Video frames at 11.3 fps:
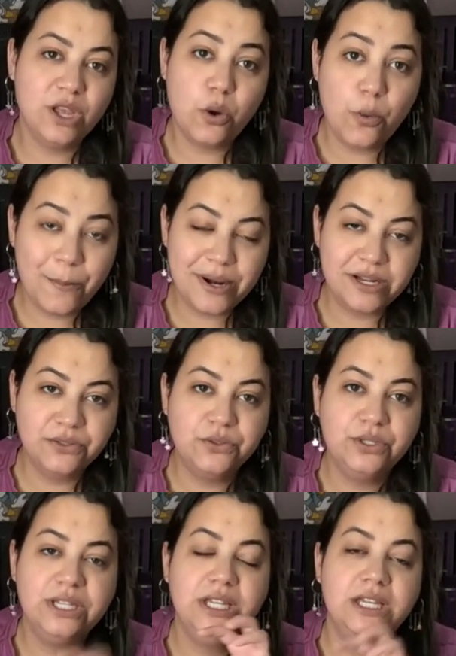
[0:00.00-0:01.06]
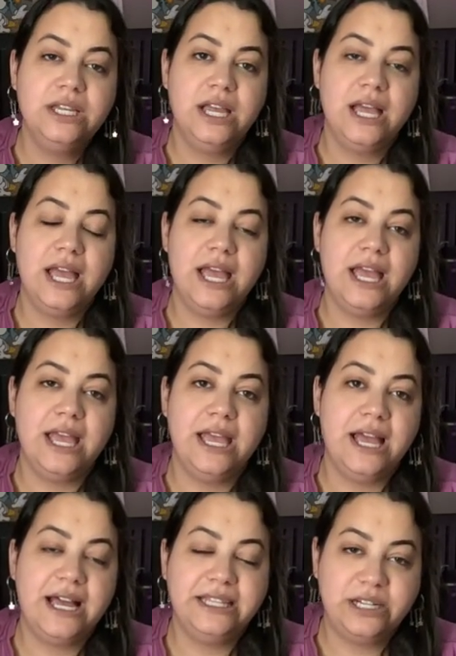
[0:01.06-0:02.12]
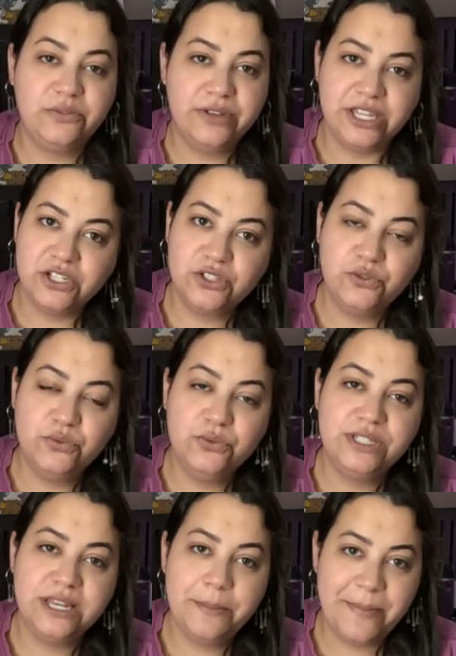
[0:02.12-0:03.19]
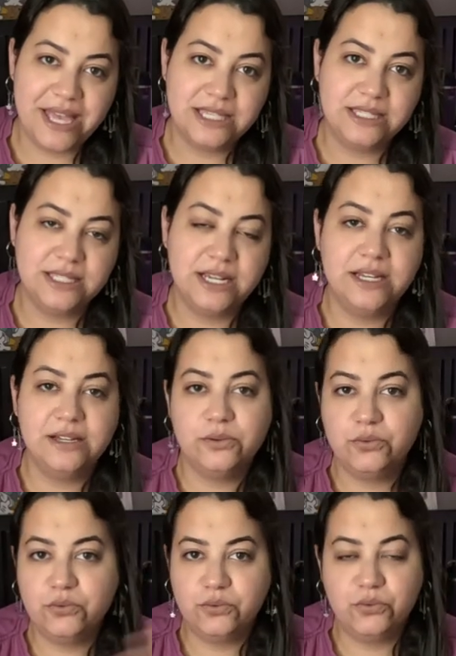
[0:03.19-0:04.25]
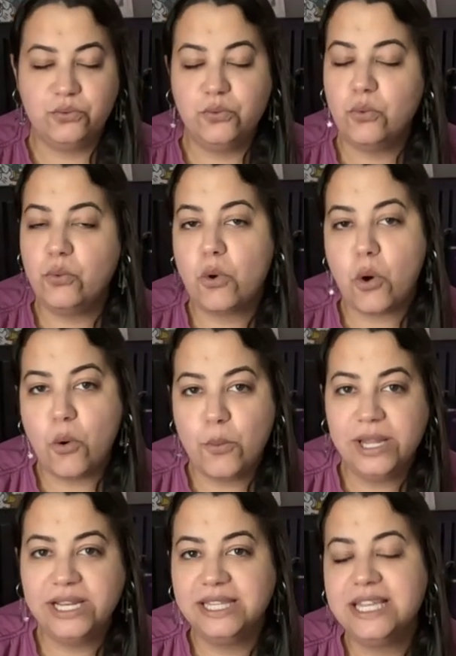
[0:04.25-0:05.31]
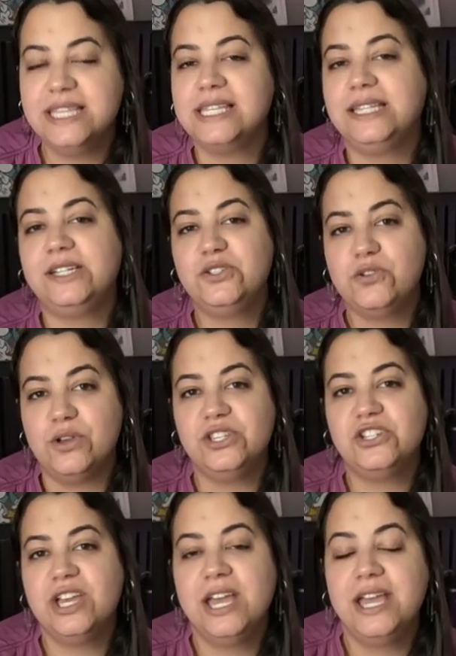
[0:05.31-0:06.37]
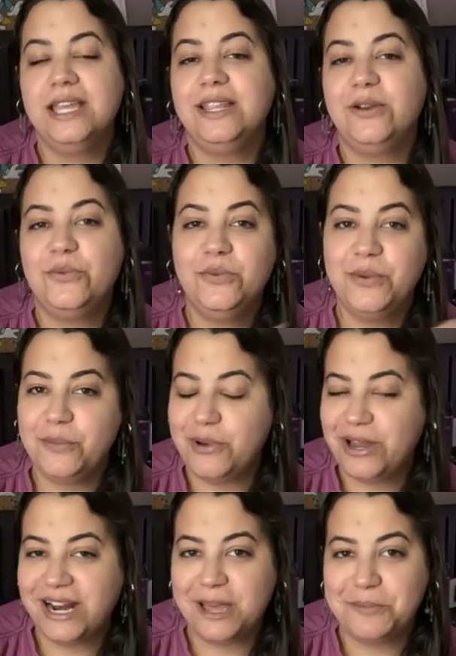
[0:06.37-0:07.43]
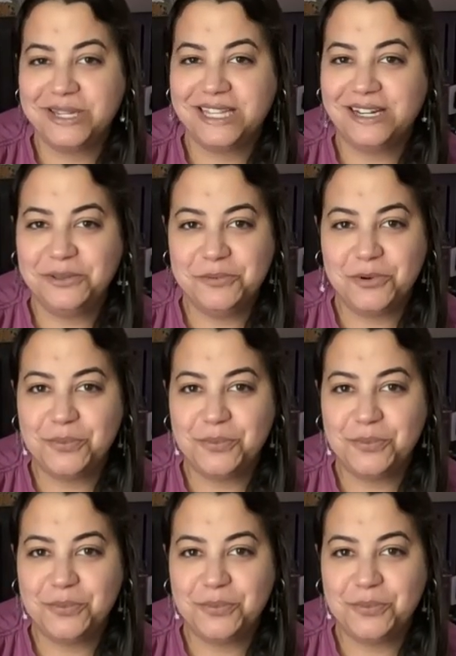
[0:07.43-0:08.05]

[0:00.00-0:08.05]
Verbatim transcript: comprando é, através do City Pass, né? O, o, o combo ali das atrações. Então, bora lá para a tela do meu